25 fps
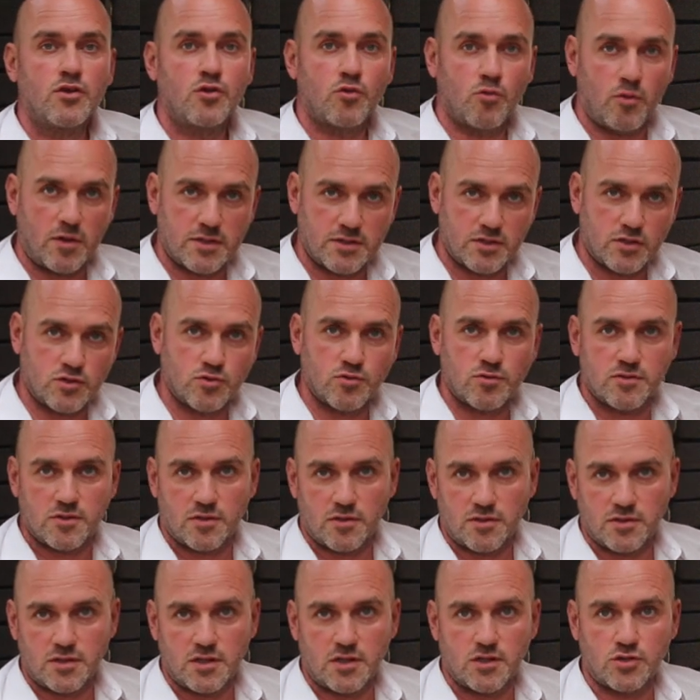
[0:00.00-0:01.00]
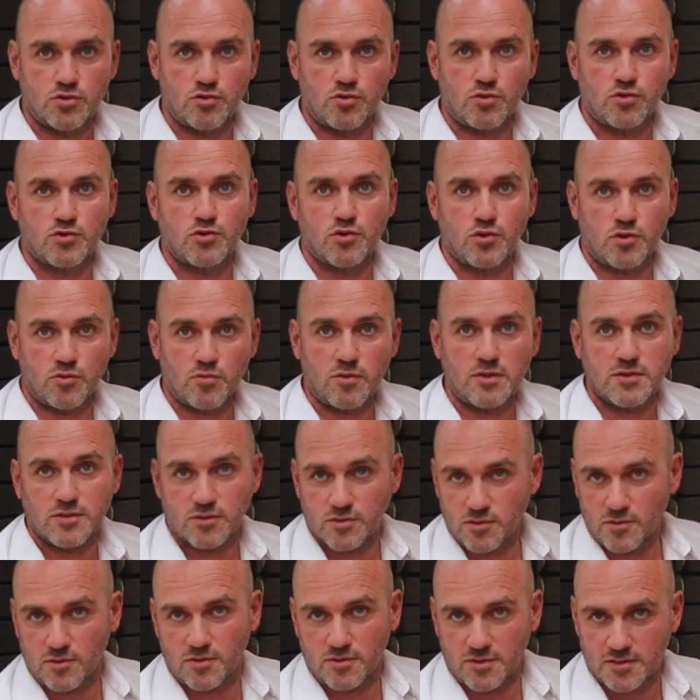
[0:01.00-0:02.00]
365 jours sur
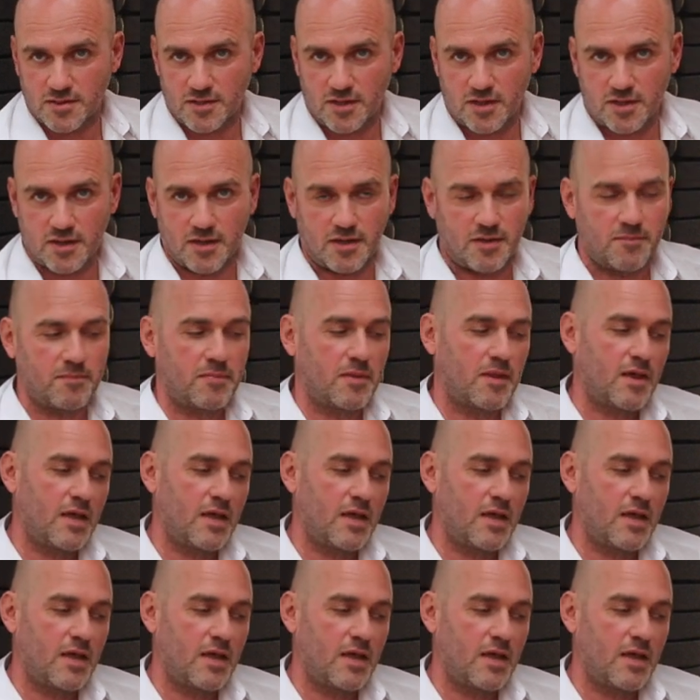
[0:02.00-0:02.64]
365